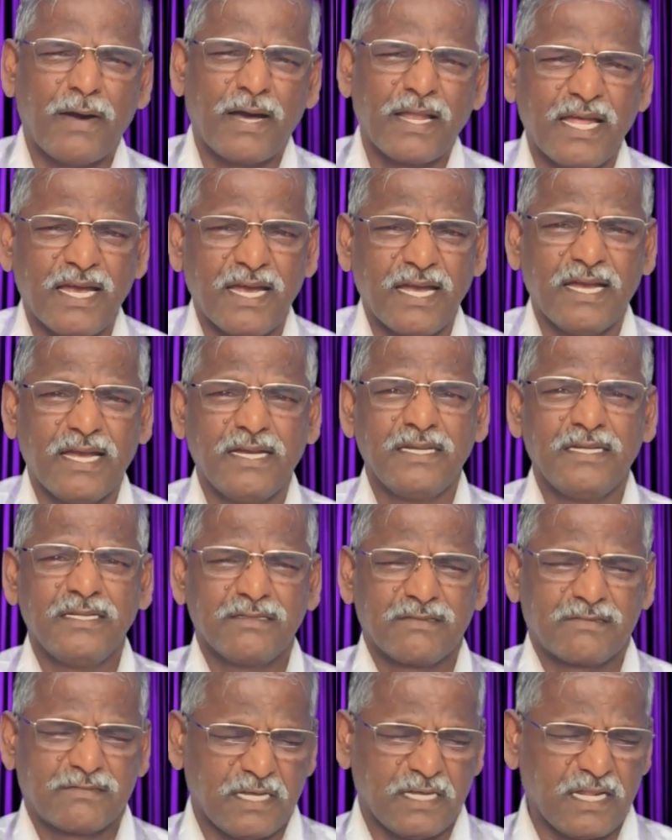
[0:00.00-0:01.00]
பல
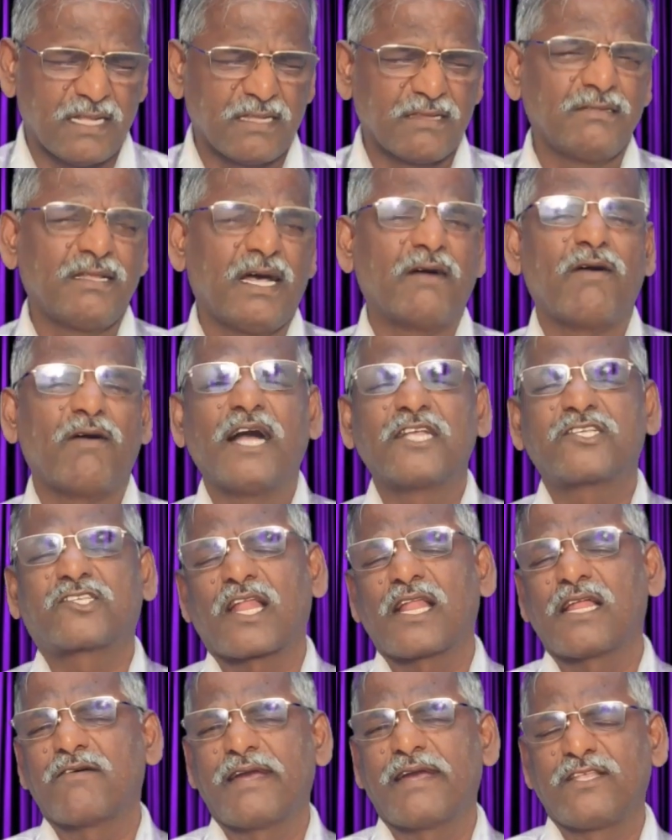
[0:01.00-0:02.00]
திறந்த
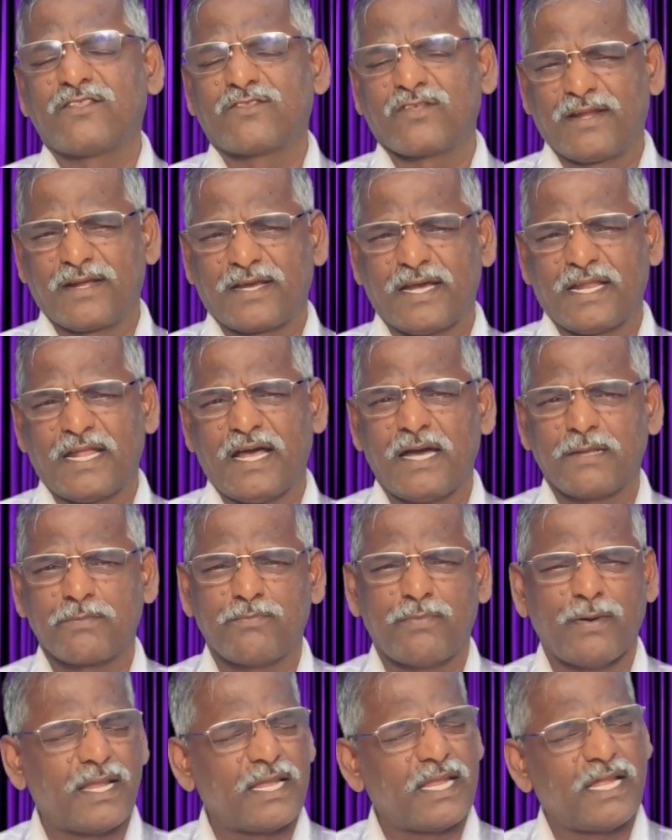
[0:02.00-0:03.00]
வாசலை
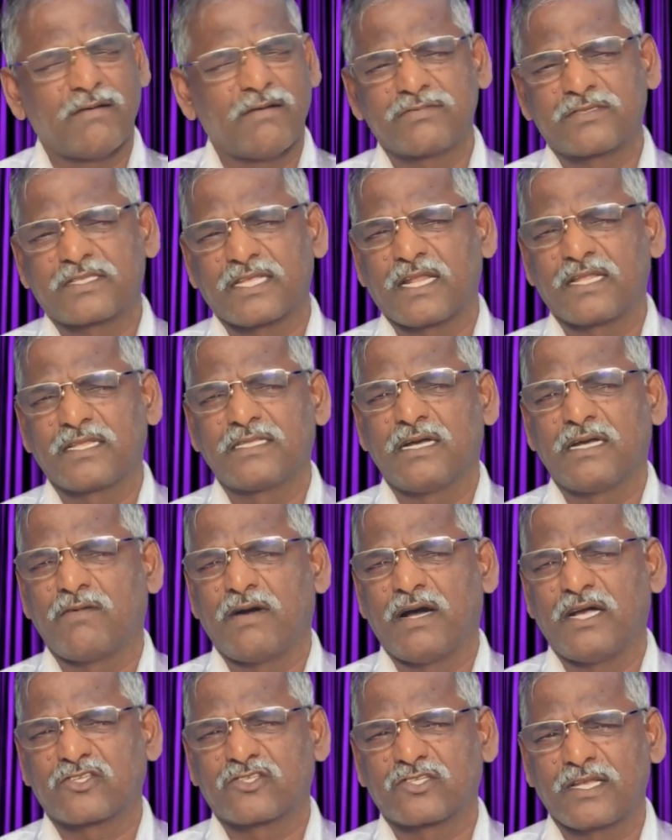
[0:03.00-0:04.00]
வைத்திருக்கிறார் பல திறந்த
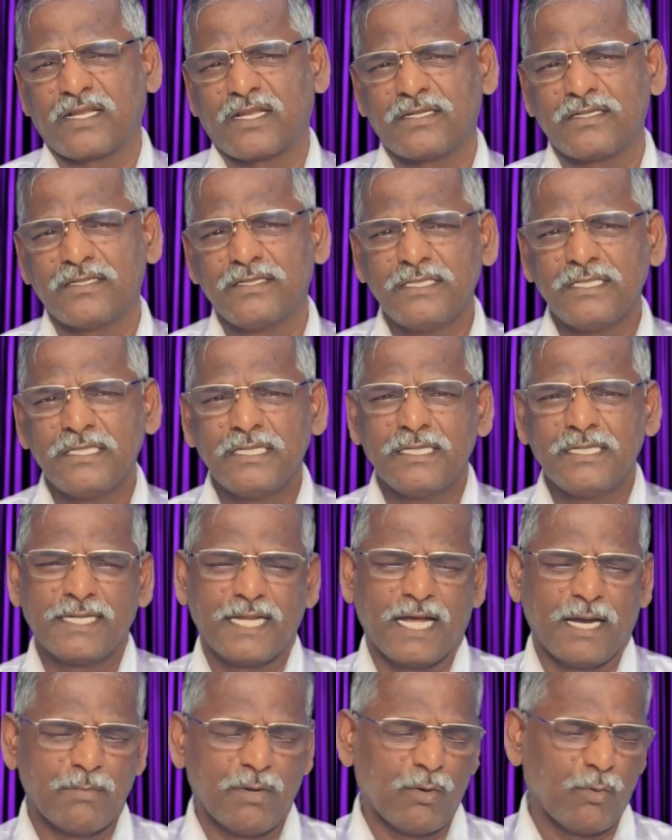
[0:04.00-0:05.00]
வாசல்
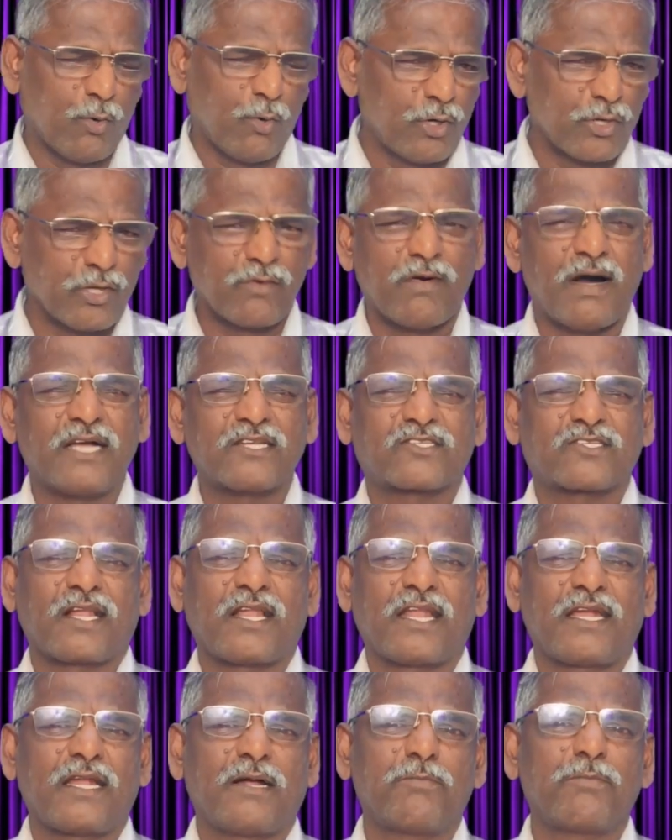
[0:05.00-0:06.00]
நம்ம ஒரு
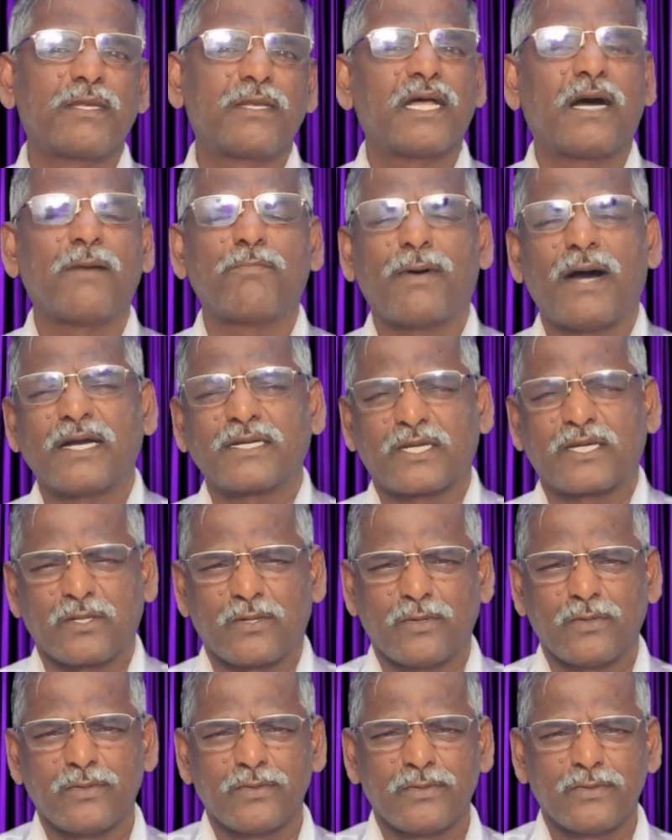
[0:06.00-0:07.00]
வாசலை நம்பி தான்
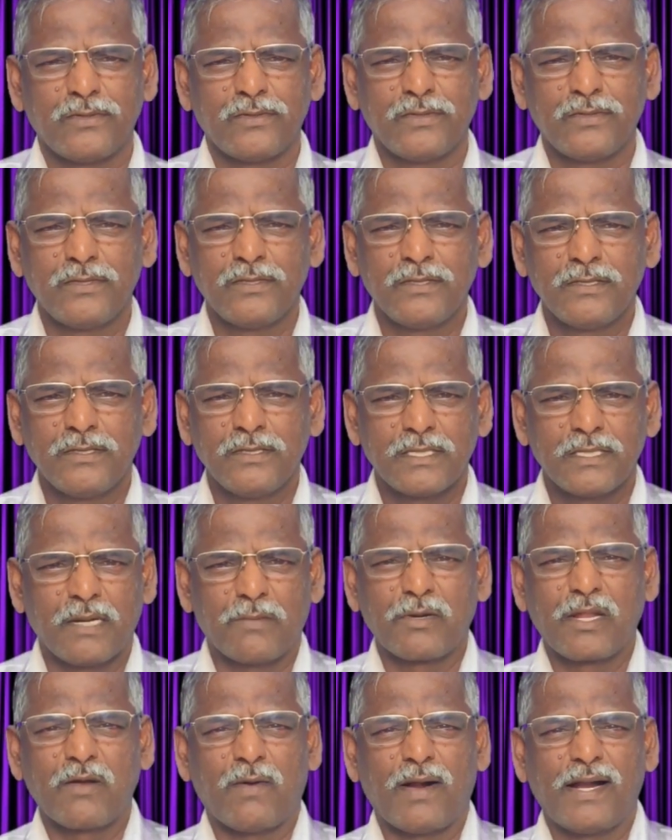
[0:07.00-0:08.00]
பார்க்கிறோம்
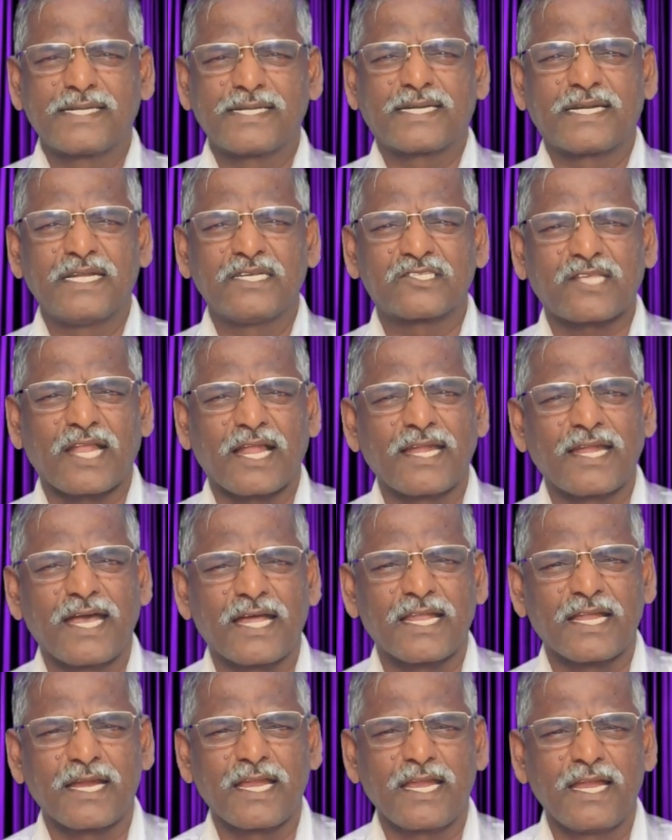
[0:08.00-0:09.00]
நம்முடைய வாழ்க்கையில் சில
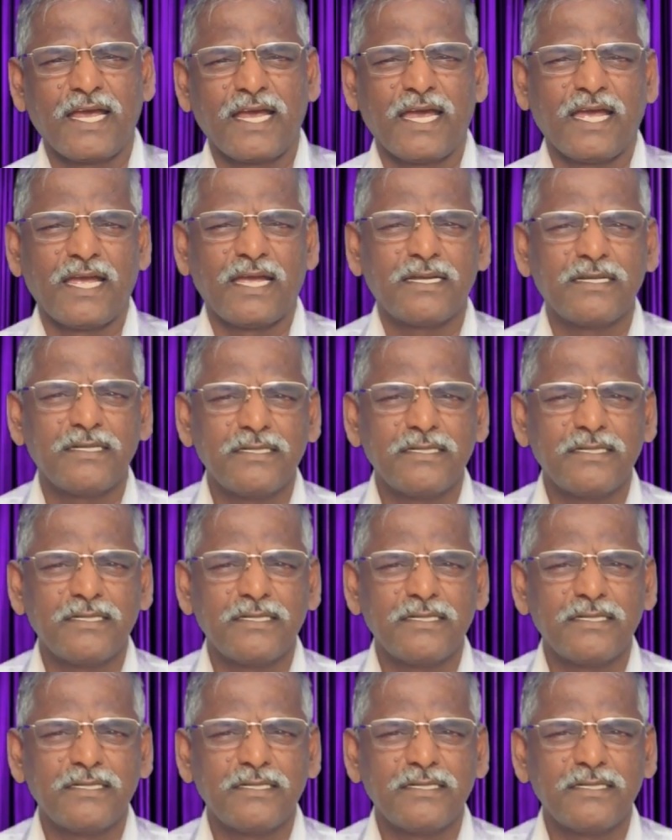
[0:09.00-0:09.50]
நேரங்களிலே